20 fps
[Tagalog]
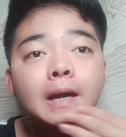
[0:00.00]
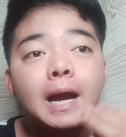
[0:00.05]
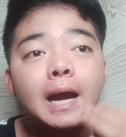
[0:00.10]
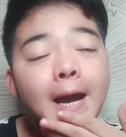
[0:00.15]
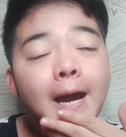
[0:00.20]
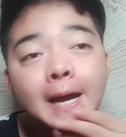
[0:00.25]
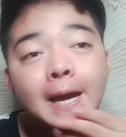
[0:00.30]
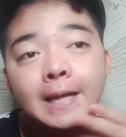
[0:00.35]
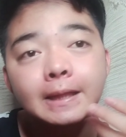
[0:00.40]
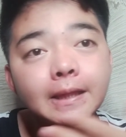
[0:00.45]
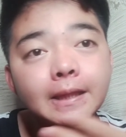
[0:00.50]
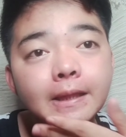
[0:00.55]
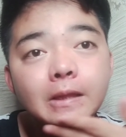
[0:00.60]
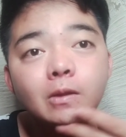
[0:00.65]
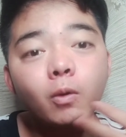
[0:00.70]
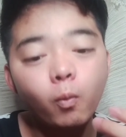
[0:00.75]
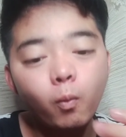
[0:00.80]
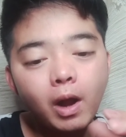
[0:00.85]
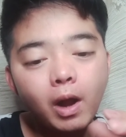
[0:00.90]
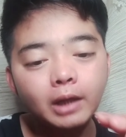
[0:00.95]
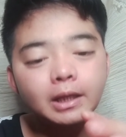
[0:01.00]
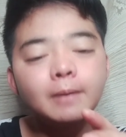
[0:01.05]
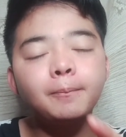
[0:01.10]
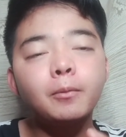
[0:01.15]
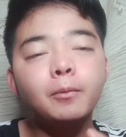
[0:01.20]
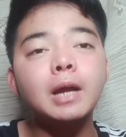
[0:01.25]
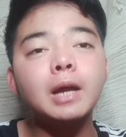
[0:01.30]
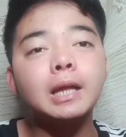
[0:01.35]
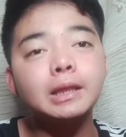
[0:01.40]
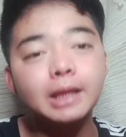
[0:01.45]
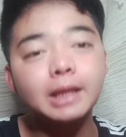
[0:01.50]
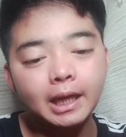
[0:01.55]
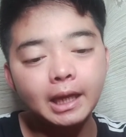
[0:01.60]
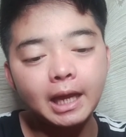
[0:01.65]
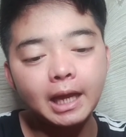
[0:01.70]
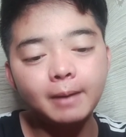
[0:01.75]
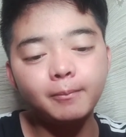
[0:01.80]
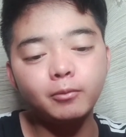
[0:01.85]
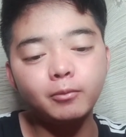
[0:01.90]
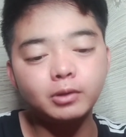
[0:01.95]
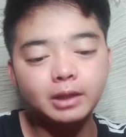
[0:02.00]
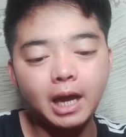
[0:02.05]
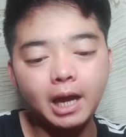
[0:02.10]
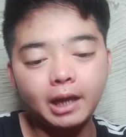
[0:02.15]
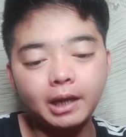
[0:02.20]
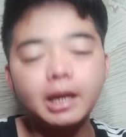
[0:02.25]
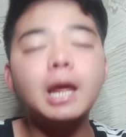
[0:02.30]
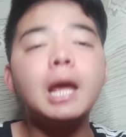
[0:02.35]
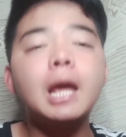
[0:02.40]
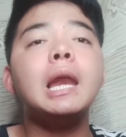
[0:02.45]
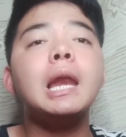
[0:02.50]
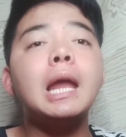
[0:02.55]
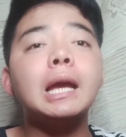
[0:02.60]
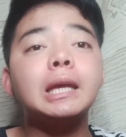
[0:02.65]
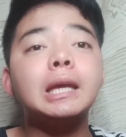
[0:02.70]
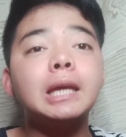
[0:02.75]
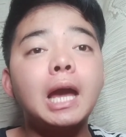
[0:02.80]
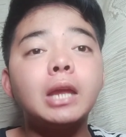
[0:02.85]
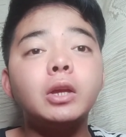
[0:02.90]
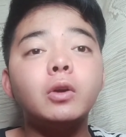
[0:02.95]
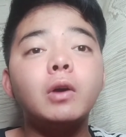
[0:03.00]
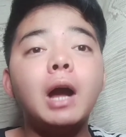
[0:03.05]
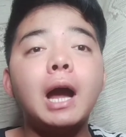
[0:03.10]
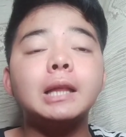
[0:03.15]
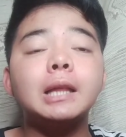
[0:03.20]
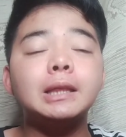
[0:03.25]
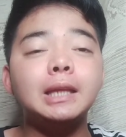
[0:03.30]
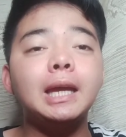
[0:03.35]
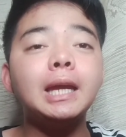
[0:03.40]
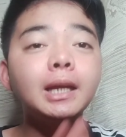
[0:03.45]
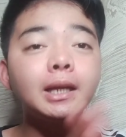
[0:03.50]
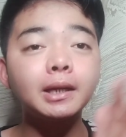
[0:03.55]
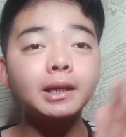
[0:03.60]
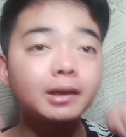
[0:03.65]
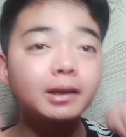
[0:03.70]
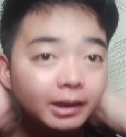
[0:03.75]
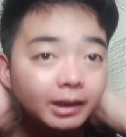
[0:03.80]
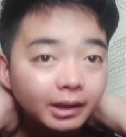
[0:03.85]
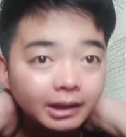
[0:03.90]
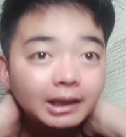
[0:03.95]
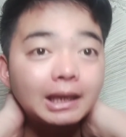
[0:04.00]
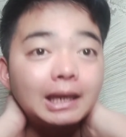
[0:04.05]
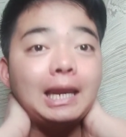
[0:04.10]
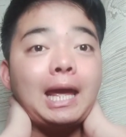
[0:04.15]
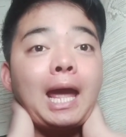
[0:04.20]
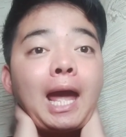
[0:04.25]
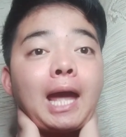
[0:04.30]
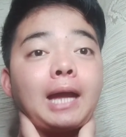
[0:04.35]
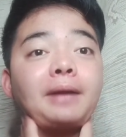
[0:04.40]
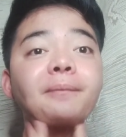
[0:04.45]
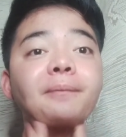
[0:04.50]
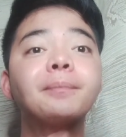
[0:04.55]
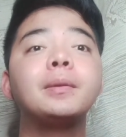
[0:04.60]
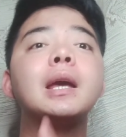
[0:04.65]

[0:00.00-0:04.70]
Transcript: At huwag din po nating kalimutan lagyan yung ating lieg.